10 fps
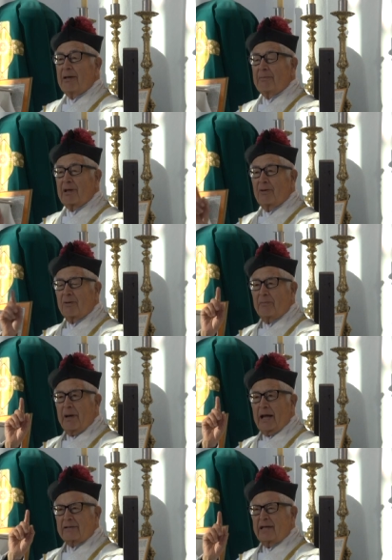la mejor
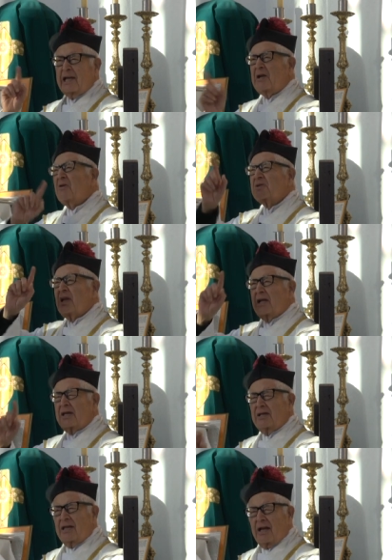parte que no se le
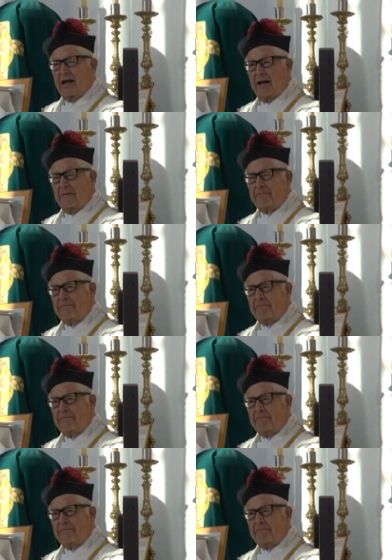quitará.